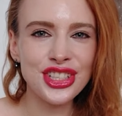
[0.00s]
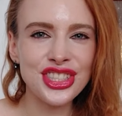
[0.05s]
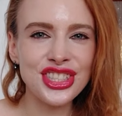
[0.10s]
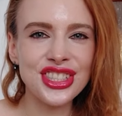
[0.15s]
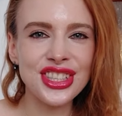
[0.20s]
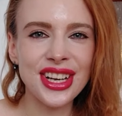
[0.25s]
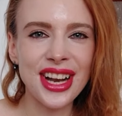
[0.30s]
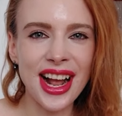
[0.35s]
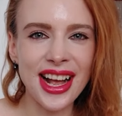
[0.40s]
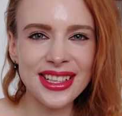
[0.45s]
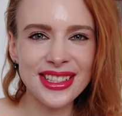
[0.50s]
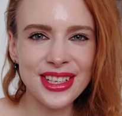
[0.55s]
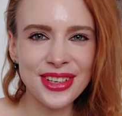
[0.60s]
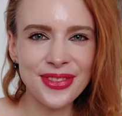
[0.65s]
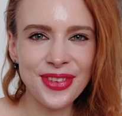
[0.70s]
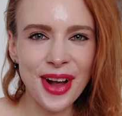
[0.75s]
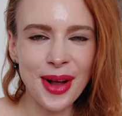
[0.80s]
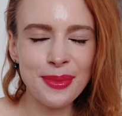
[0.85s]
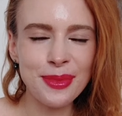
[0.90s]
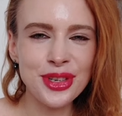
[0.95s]
I
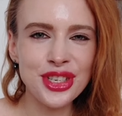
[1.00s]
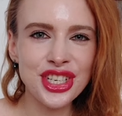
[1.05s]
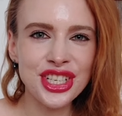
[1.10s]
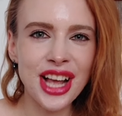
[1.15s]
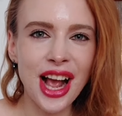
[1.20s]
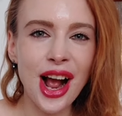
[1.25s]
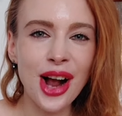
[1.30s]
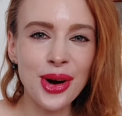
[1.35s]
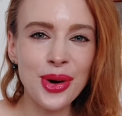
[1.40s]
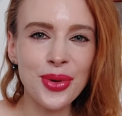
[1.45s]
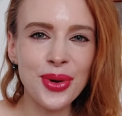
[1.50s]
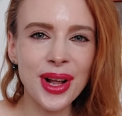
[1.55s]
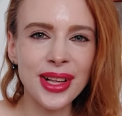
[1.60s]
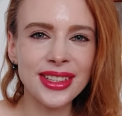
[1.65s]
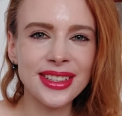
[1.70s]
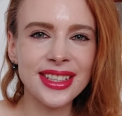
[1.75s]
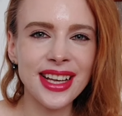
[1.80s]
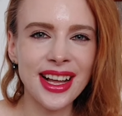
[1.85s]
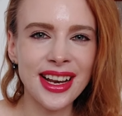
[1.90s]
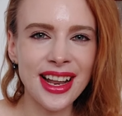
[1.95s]
zdradzę Wam, że ja
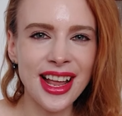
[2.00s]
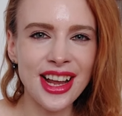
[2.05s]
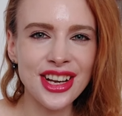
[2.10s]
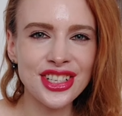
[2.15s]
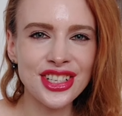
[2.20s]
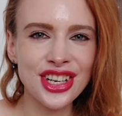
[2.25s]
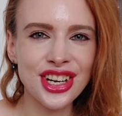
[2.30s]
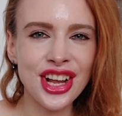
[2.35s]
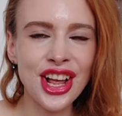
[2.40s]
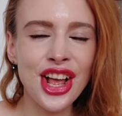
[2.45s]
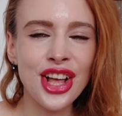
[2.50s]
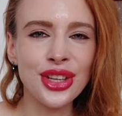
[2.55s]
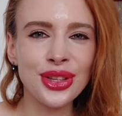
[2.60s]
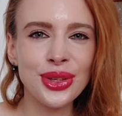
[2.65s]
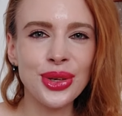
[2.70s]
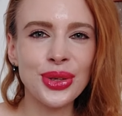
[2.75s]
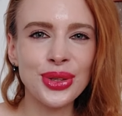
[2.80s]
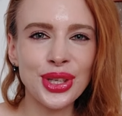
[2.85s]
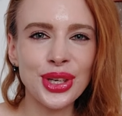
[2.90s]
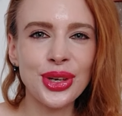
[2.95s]
akurat należę
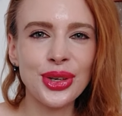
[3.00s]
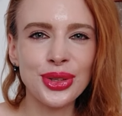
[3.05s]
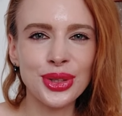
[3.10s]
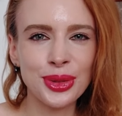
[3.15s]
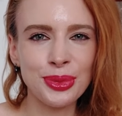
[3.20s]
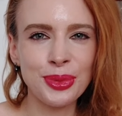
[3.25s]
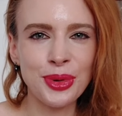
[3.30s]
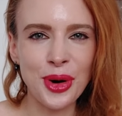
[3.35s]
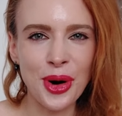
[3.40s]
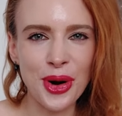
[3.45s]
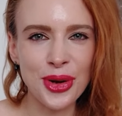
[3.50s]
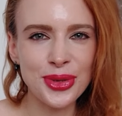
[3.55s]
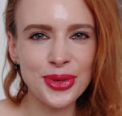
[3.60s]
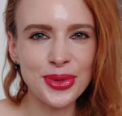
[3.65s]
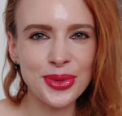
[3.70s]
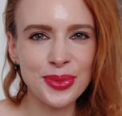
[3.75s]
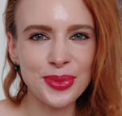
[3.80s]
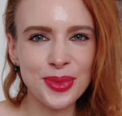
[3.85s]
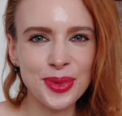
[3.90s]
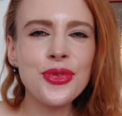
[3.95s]
do tego typu
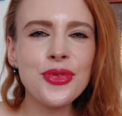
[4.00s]
osób.